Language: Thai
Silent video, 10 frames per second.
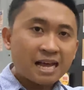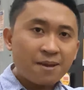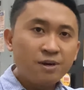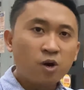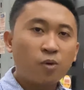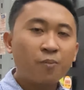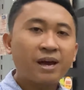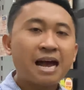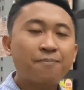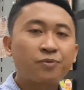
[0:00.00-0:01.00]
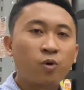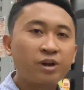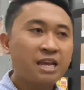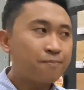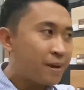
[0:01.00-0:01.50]
ซ้ายมือของผมนะครับตรง
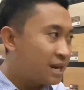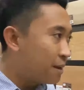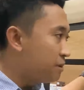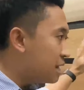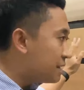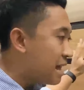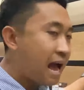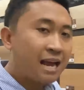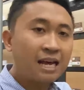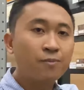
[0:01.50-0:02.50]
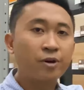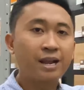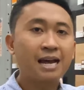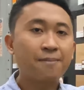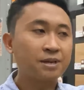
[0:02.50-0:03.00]
นี้เป็นกระเบื้องยางทั้งหมด
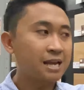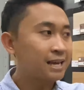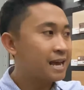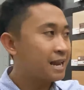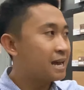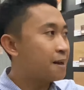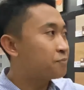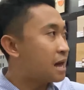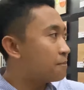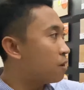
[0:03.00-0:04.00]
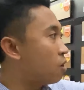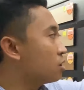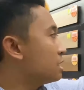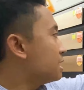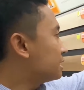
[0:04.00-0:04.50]
นะครับ จะสังเกตนะครับถ้ามอง
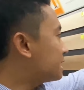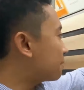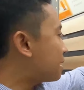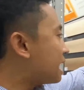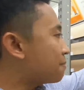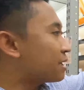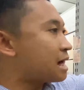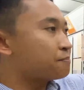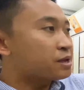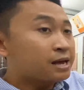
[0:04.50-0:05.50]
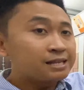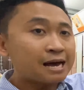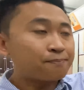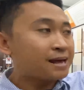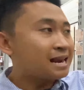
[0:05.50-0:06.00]
จากภาพนะครับ
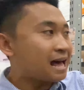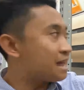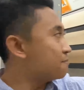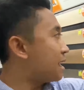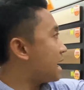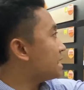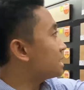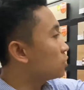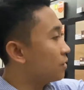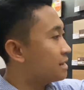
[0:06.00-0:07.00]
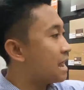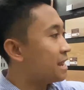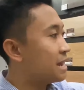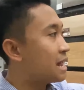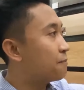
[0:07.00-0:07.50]
จะเป็นลายไม้ซะส่วนใหญ่
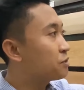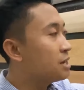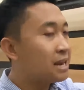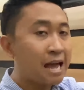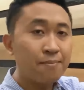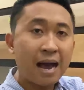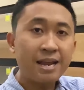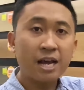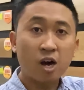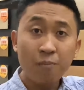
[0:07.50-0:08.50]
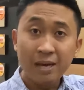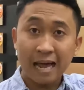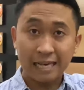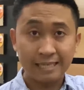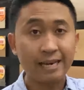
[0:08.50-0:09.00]
นะครับ ซึ่งลายไม้เนี่ยก็มีห
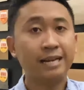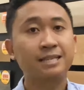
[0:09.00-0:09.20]
ลายเฉด